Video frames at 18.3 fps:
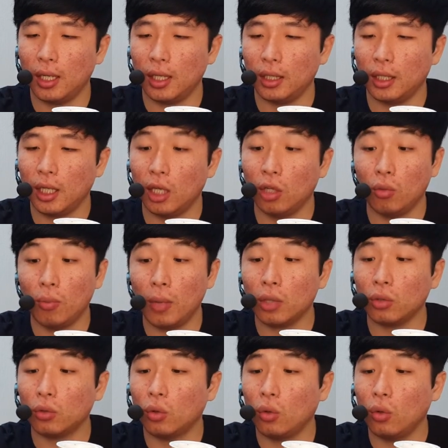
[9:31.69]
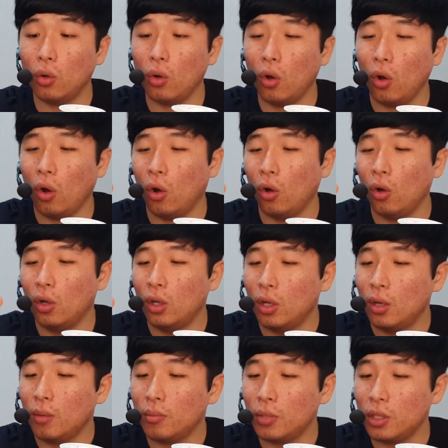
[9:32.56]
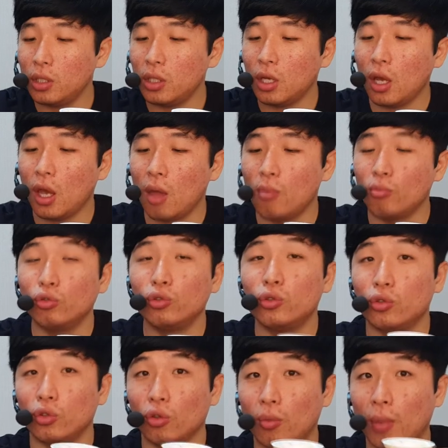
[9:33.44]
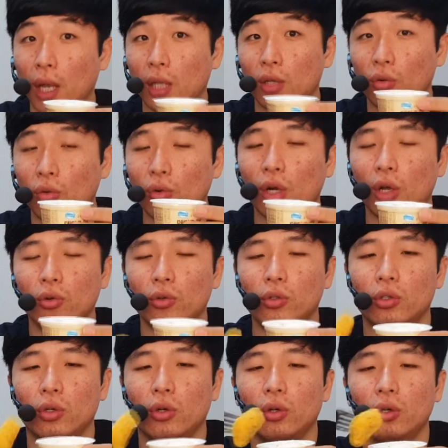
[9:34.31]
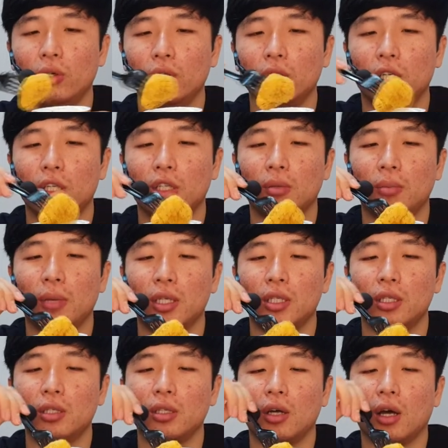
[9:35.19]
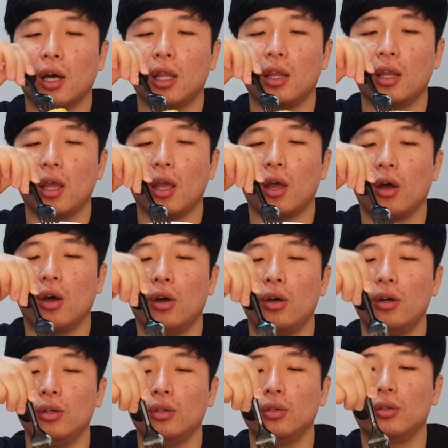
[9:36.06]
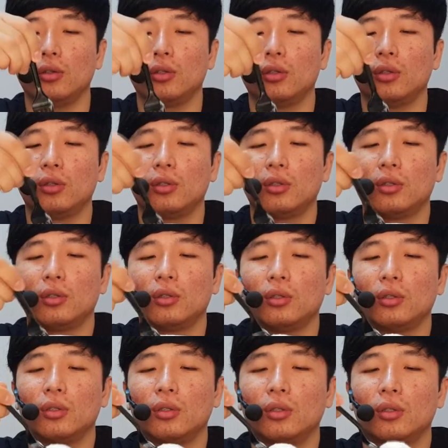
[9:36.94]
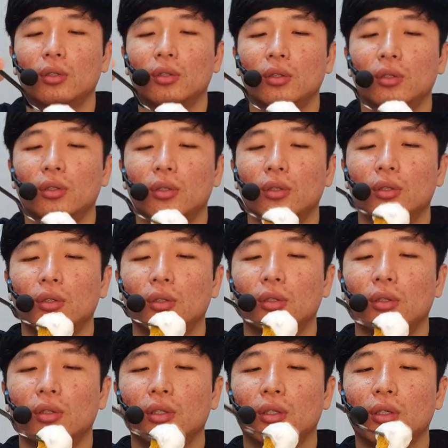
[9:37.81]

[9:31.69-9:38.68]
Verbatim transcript: 단호박도 피자에 무스로 많이 올라오죠. 그래서 맛있을 것 같아요. 제 친구 중에 별명이 단호박이 있어요.